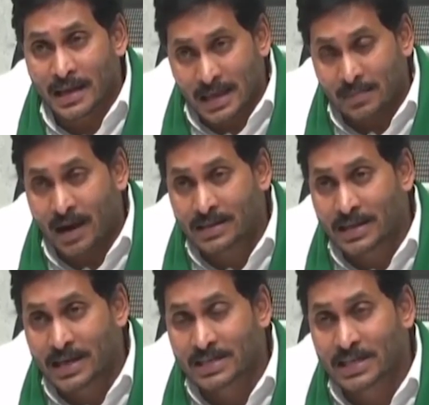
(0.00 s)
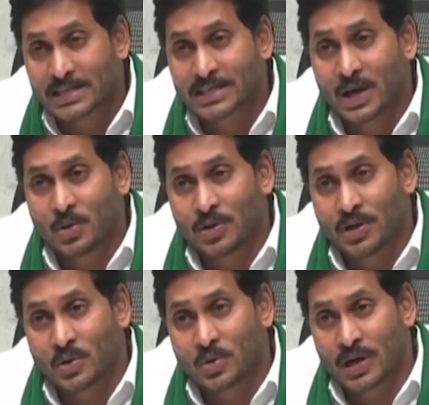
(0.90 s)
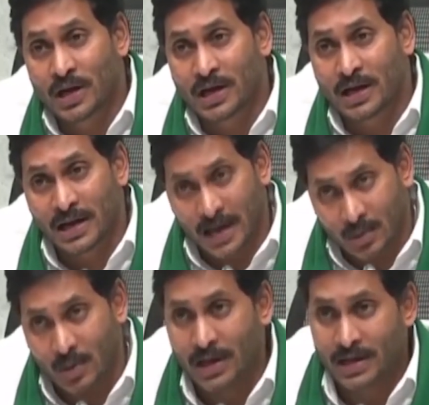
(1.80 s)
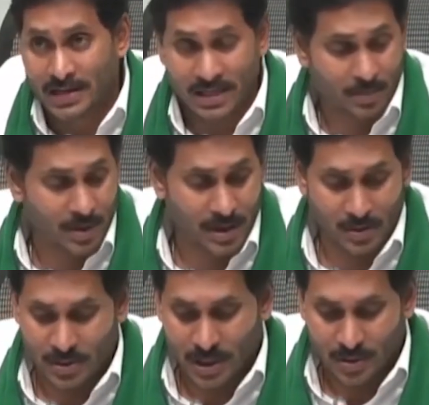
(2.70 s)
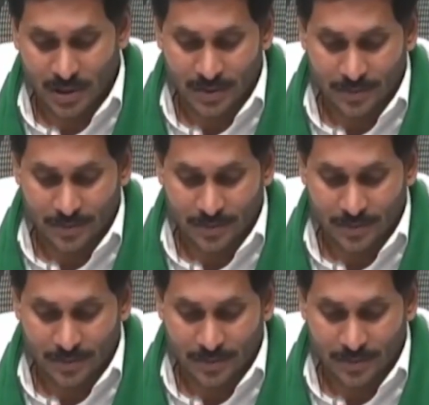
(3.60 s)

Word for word: ఈ మాదిరిగా చేస్తూ ఉందని కూడా గర్వంగా నేను చెప్పగలుగుతా ఉన్నా